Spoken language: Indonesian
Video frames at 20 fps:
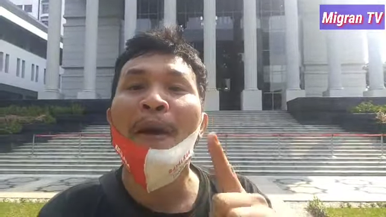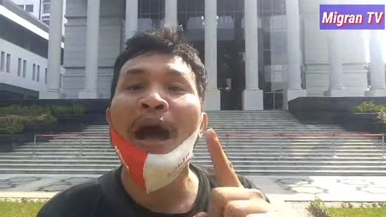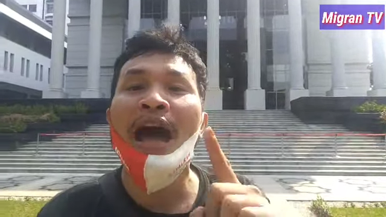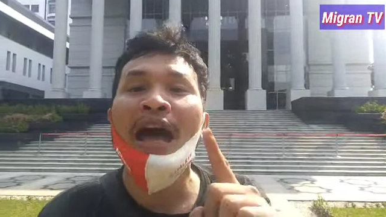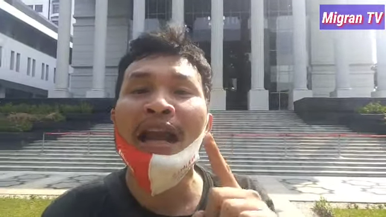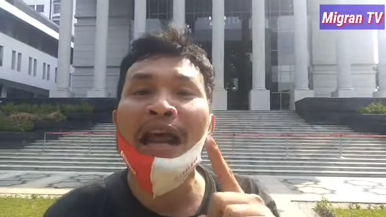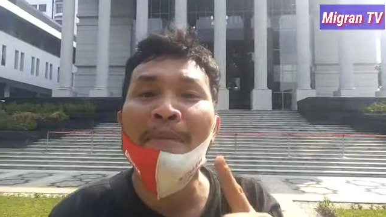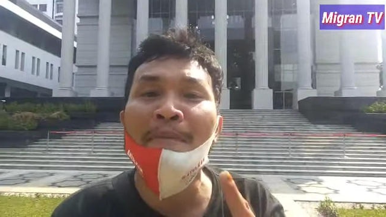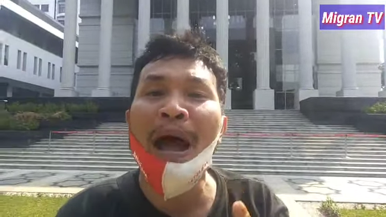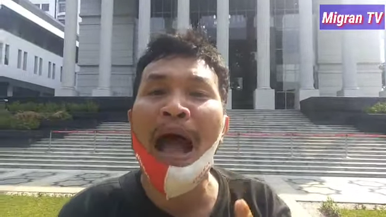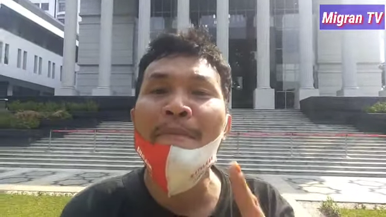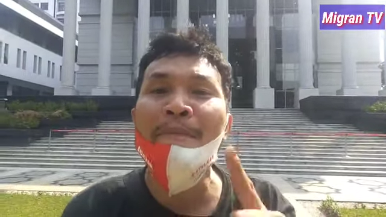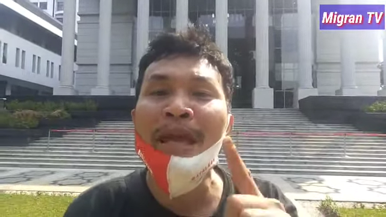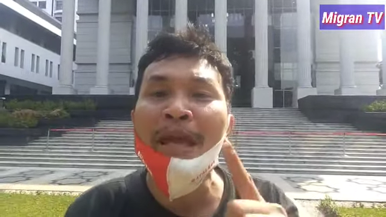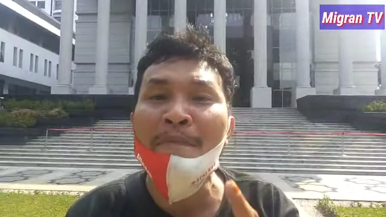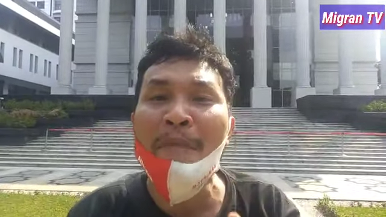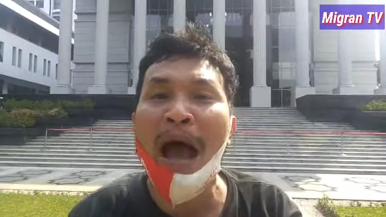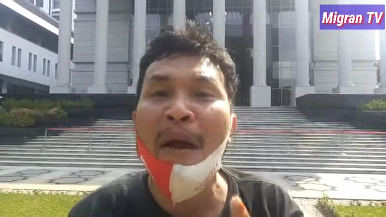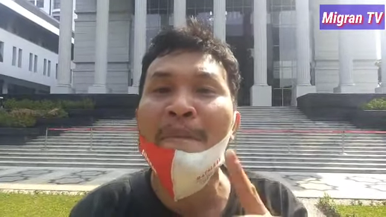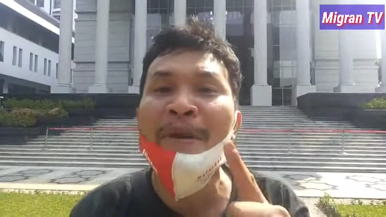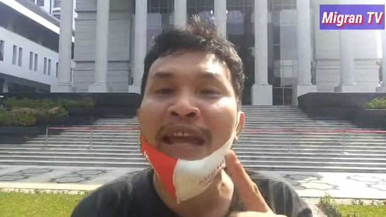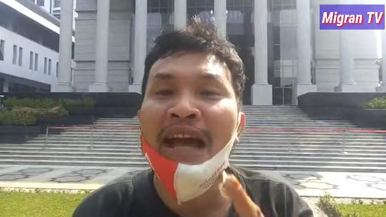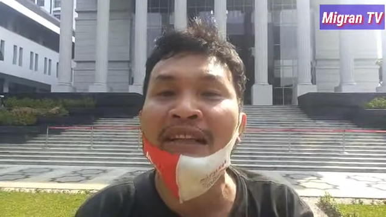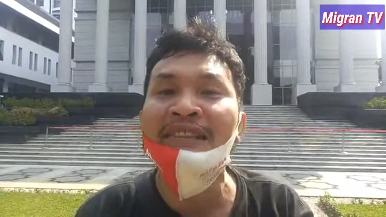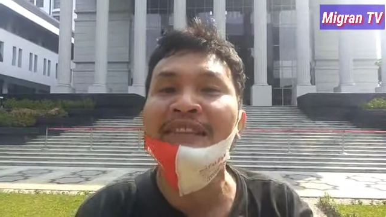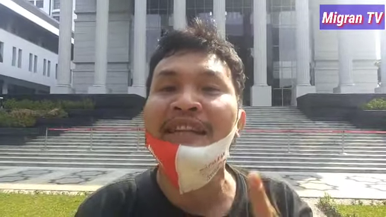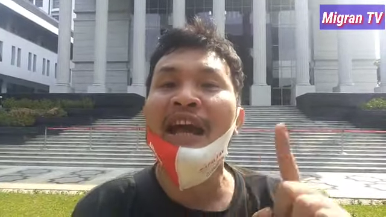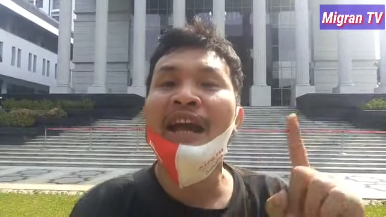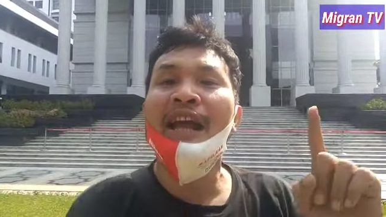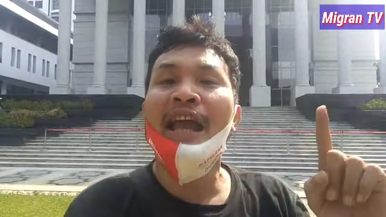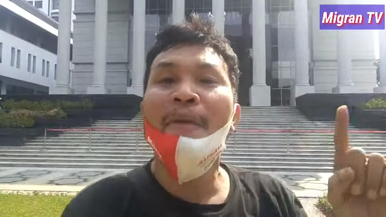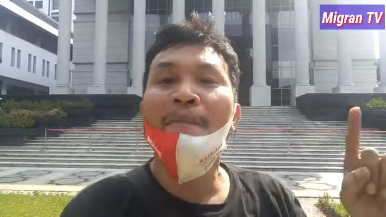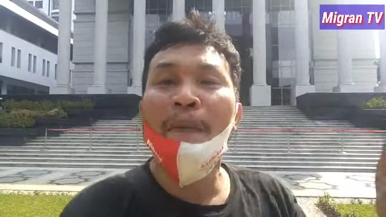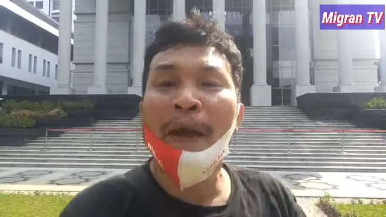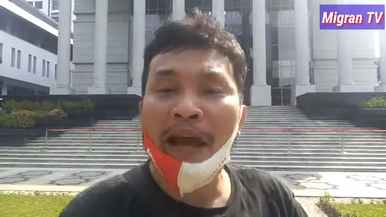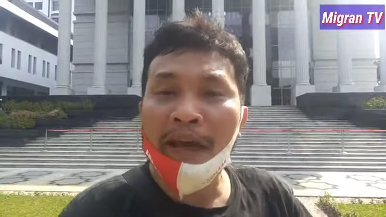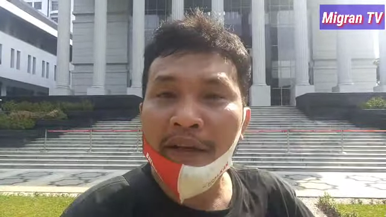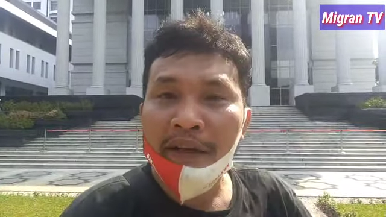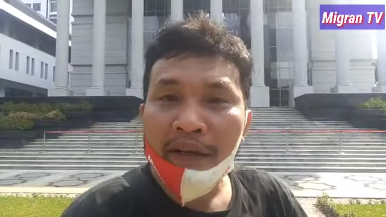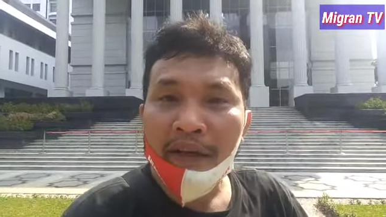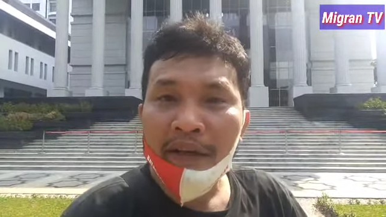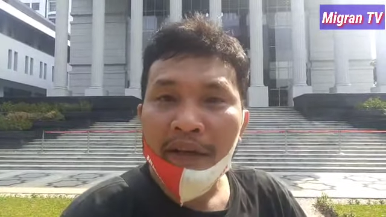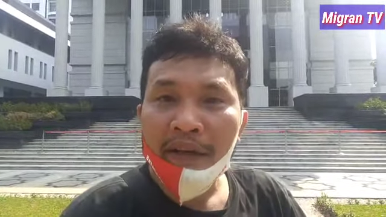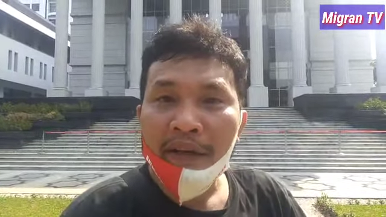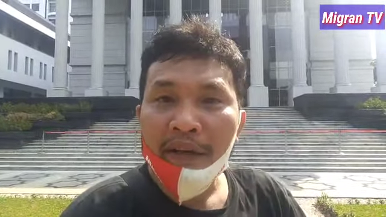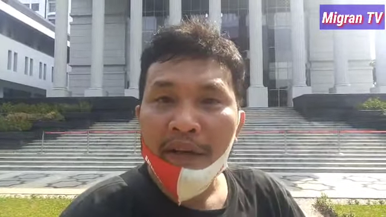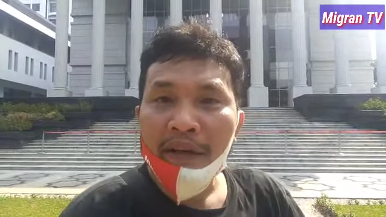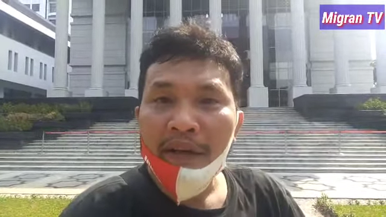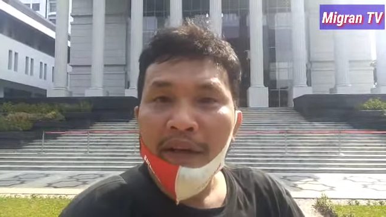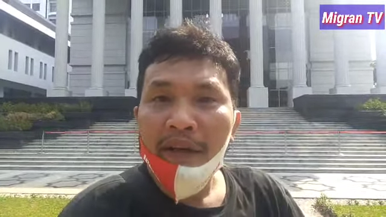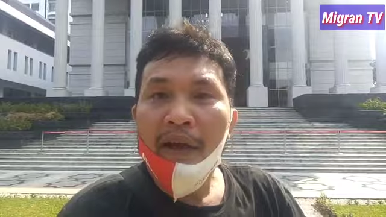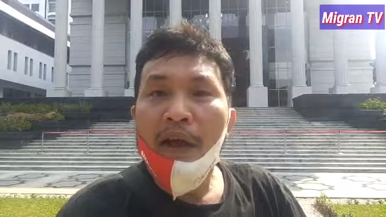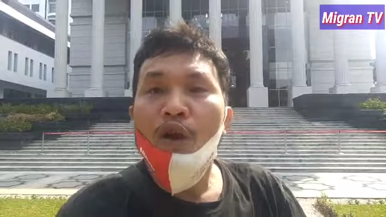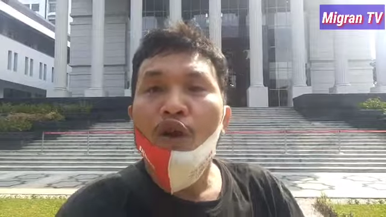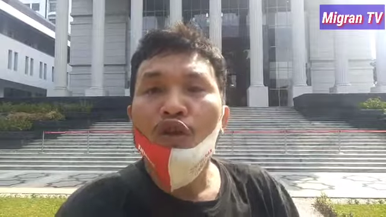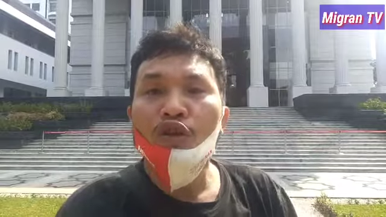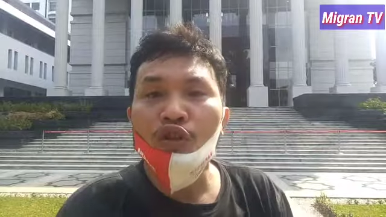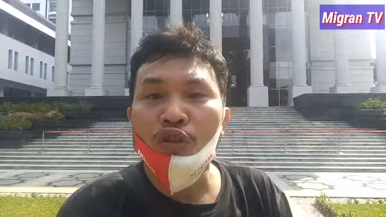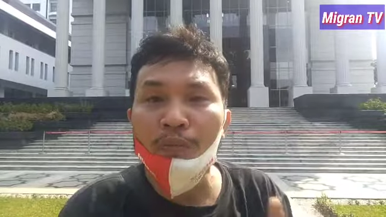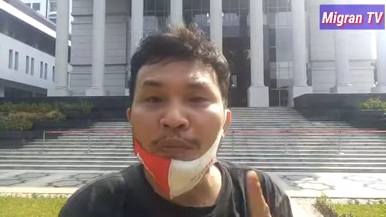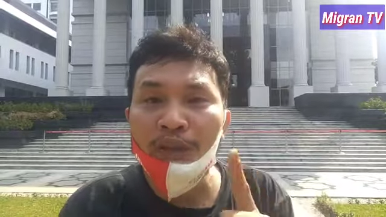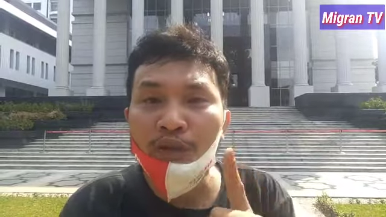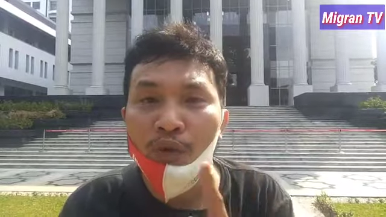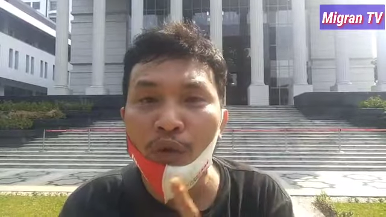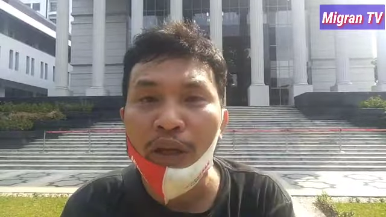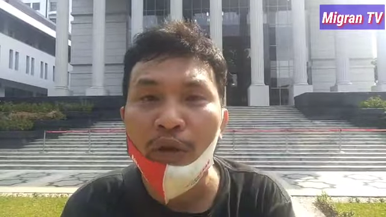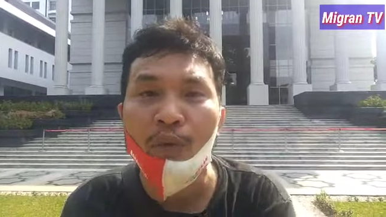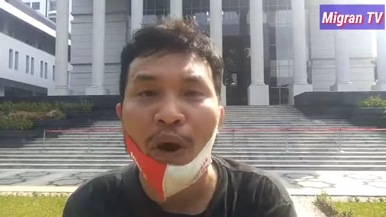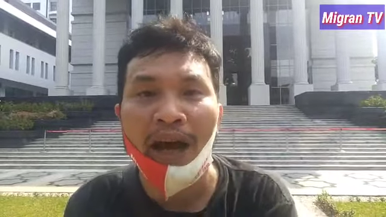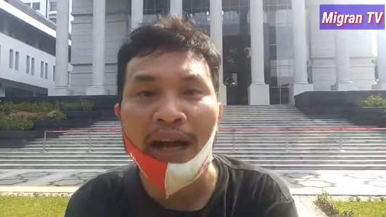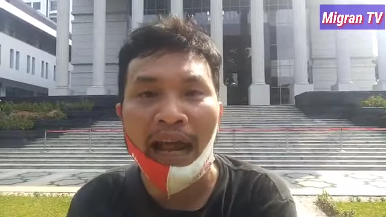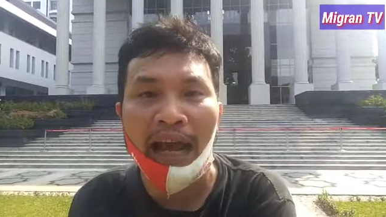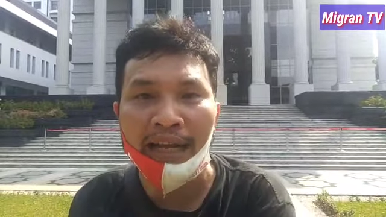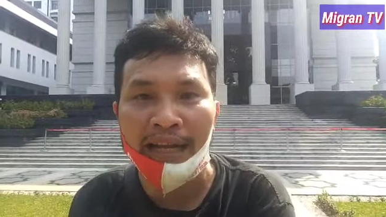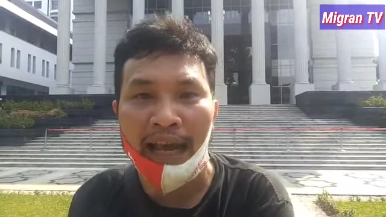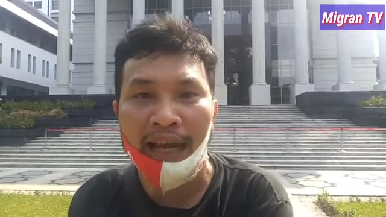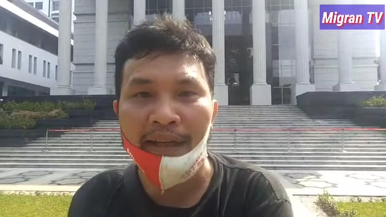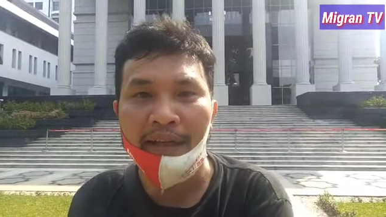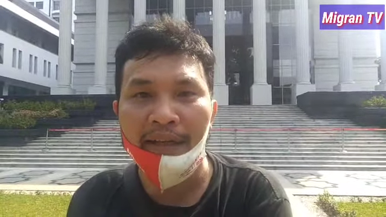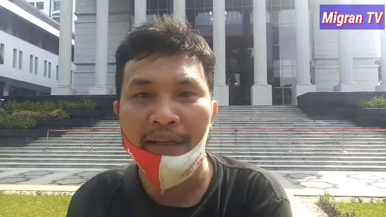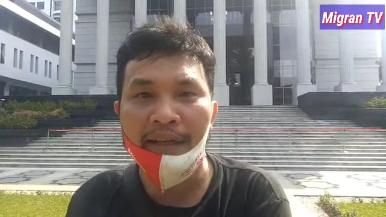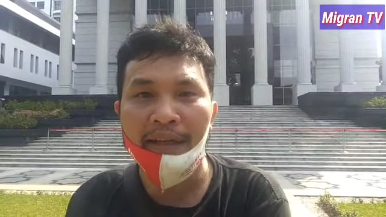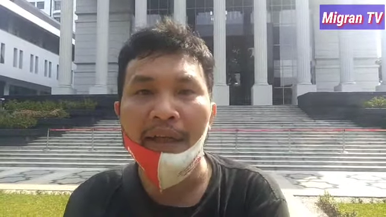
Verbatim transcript: para babi-babi yang sedang ngepet untuk mencuri uang rakyat.